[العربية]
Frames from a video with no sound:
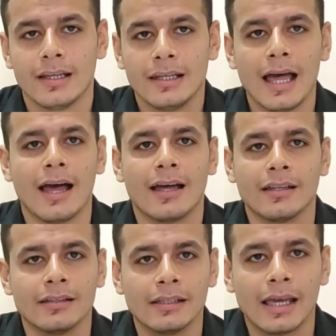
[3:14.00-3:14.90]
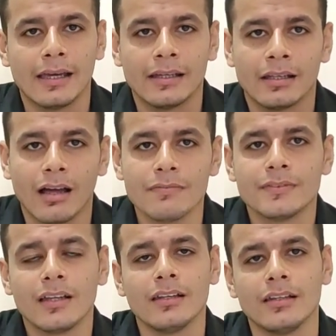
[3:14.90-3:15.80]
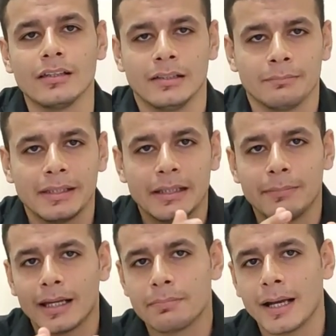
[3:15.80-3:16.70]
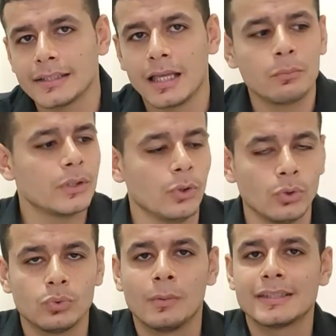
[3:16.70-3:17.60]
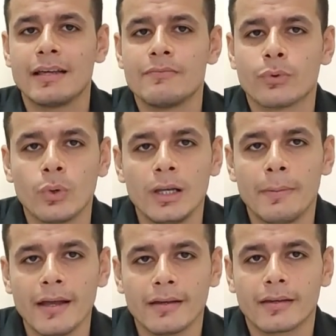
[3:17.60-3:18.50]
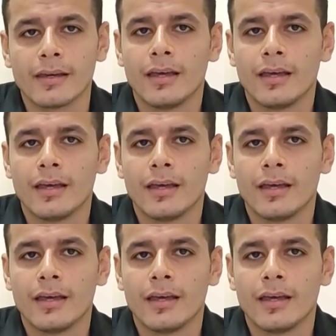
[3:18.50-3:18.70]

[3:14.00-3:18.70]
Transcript: لا يا الافضل ما يجيب لك مكتب ويحطه مثلا في كل بنك